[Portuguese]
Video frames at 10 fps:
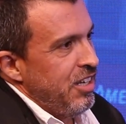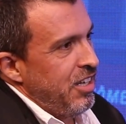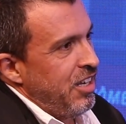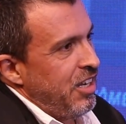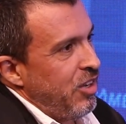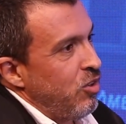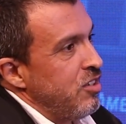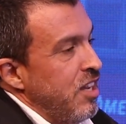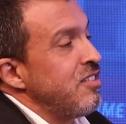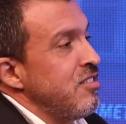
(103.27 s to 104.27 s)
é,
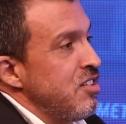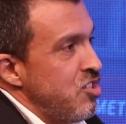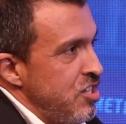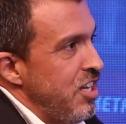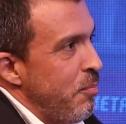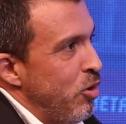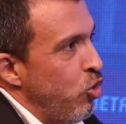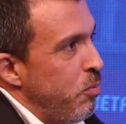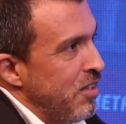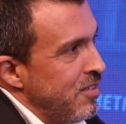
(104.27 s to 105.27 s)
já existia a
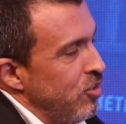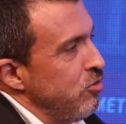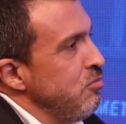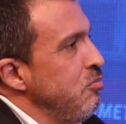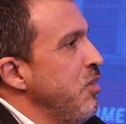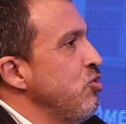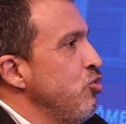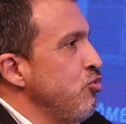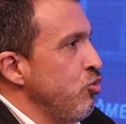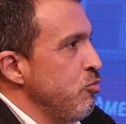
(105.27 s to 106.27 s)
preocupação, mas
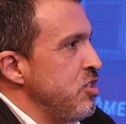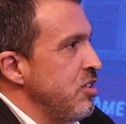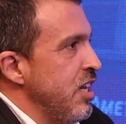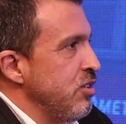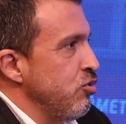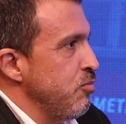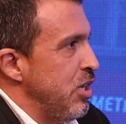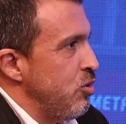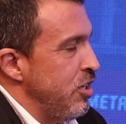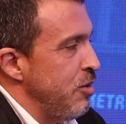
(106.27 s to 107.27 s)
com volume de dados
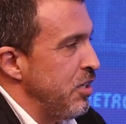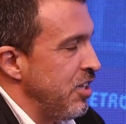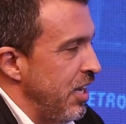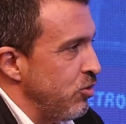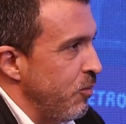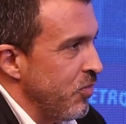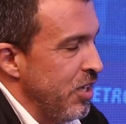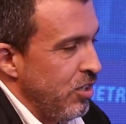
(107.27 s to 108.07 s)
meio que limitado.